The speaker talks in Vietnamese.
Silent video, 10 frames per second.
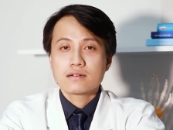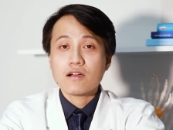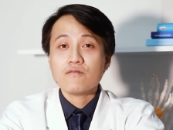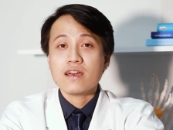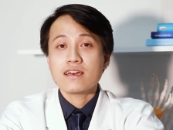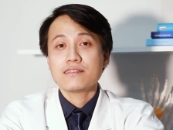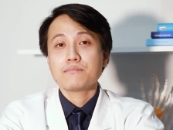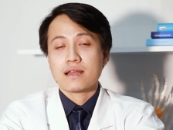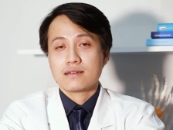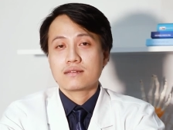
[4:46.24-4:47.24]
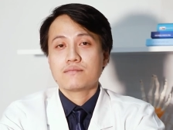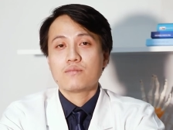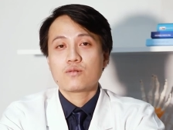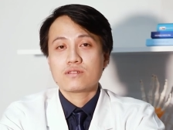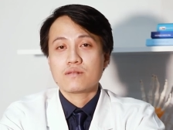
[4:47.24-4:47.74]
Nói về hệ tim mạch,
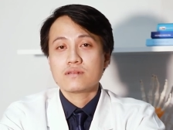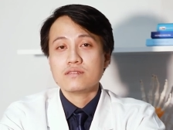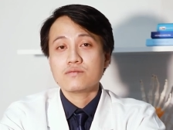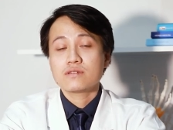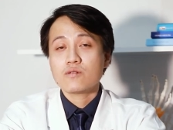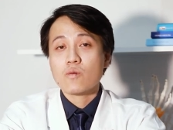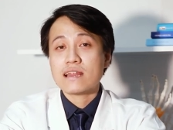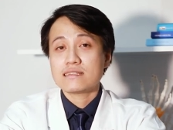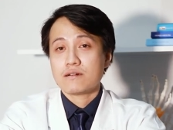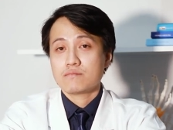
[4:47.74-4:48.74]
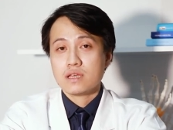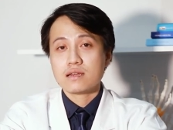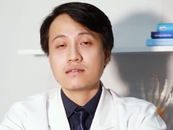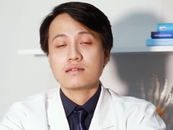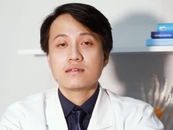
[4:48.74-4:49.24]
một trong những triệu chứng quan trọng
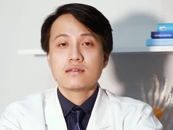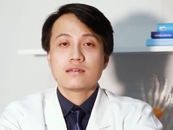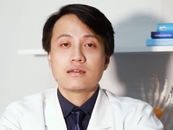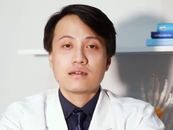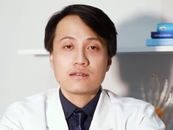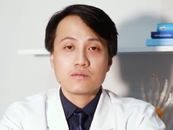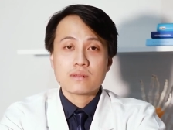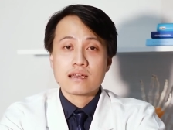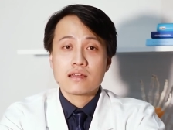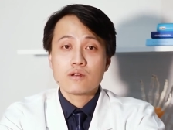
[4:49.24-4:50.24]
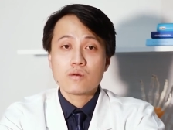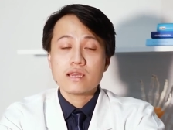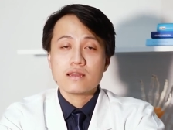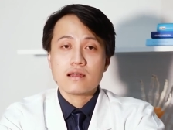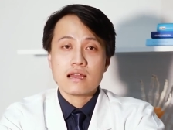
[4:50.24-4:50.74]
nhất chúng ta cần lưu
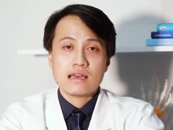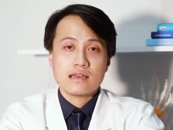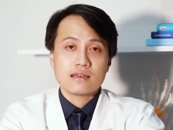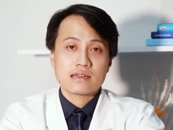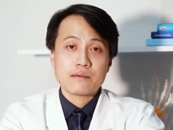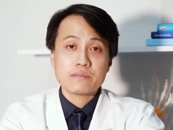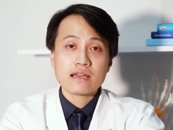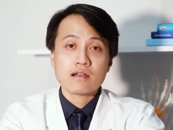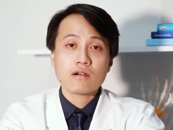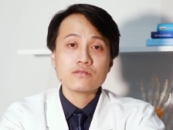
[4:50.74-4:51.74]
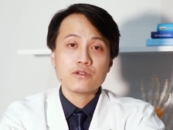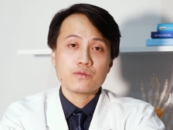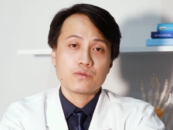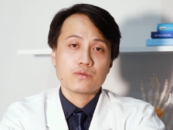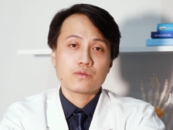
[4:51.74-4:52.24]
ý đó là cảm giác khó
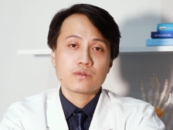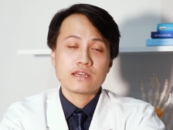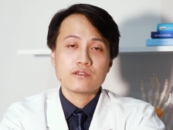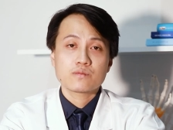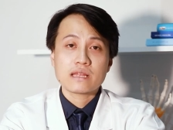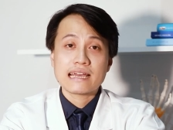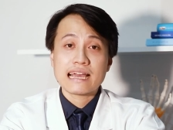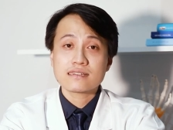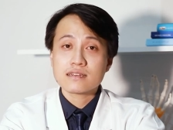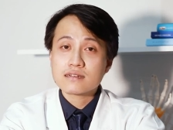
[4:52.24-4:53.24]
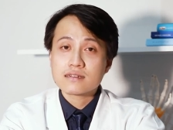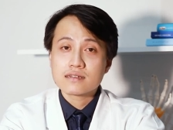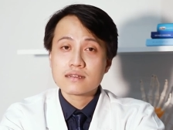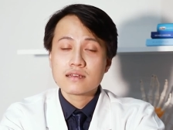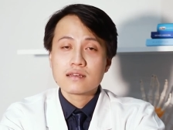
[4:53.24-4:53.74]
chịu khi chúng ta gắng sức.
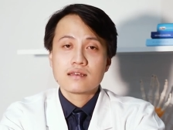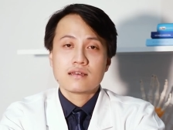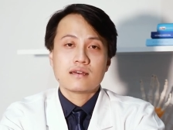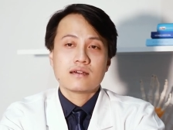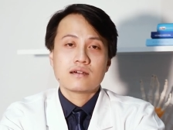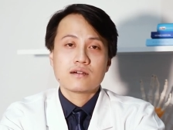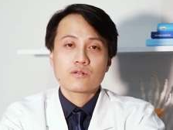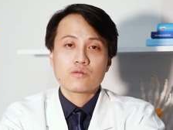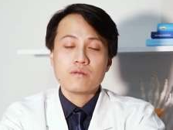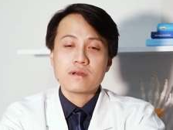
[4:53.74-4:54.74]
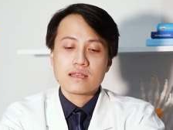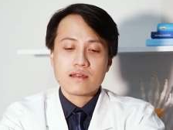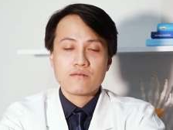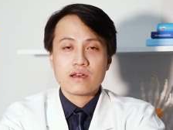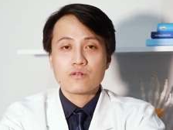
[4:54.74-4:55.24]
Quý bệnh
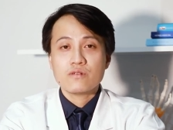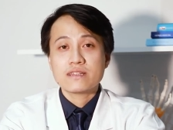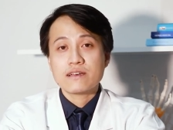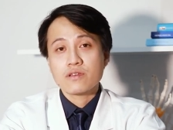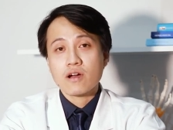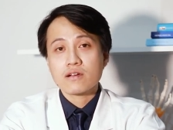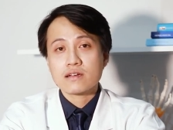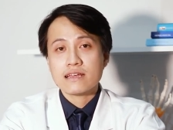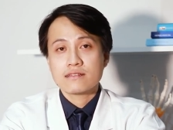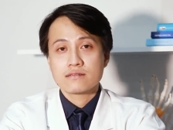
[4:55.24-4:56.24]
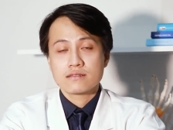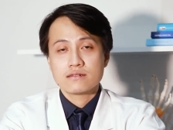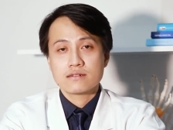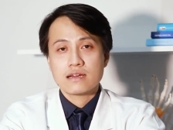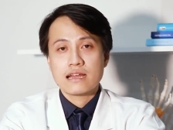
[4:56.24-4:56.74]
nhân và quý vị theo dõi có thể tưởng
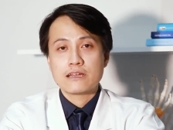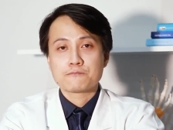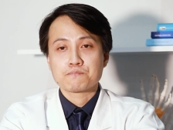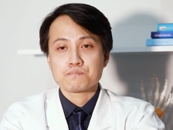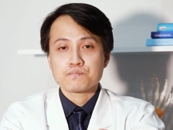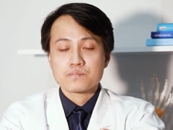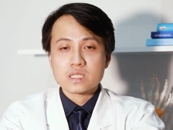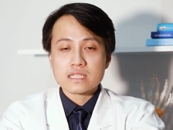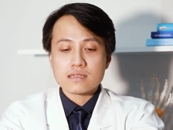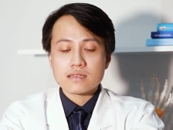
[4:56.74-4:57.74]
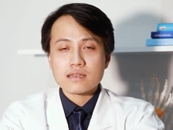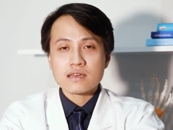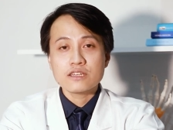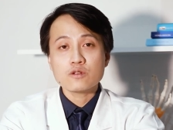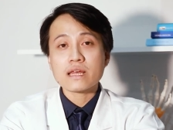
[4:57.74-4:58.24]
tượng là
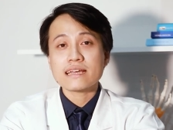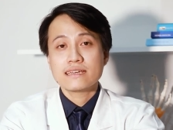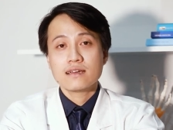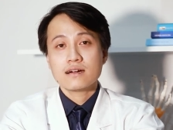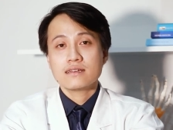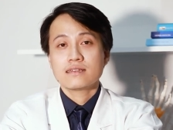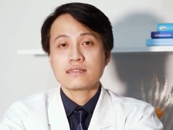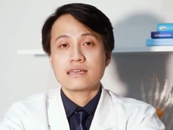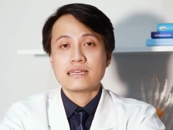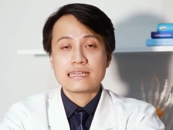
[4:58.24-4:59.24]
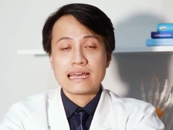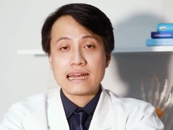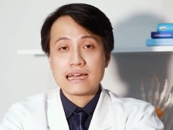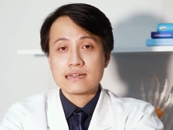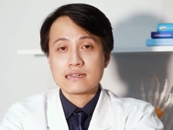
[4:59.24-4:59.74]
khi chúng ta nghỉ ngơi thì
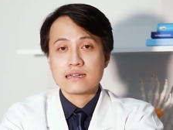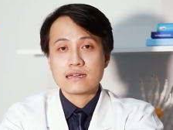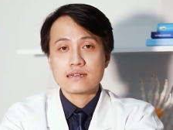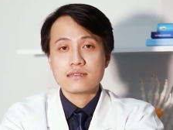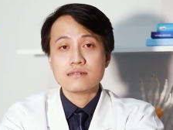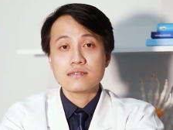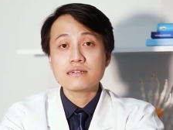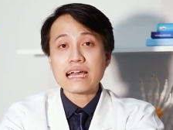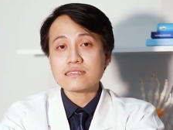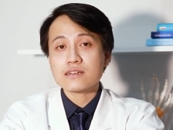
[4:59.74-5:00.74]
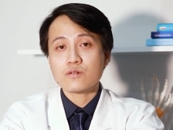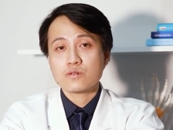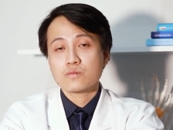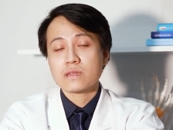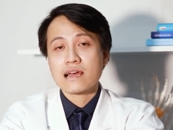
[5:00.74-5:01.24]
khả năng dự trữ gắng sức
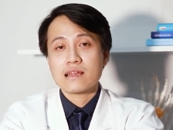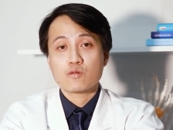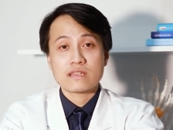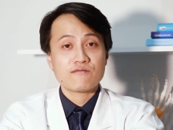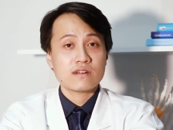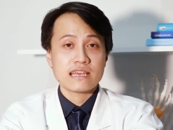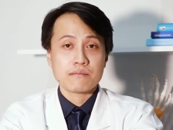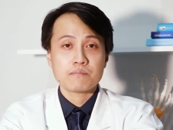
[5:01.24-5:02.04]
của chúng ta là 100%.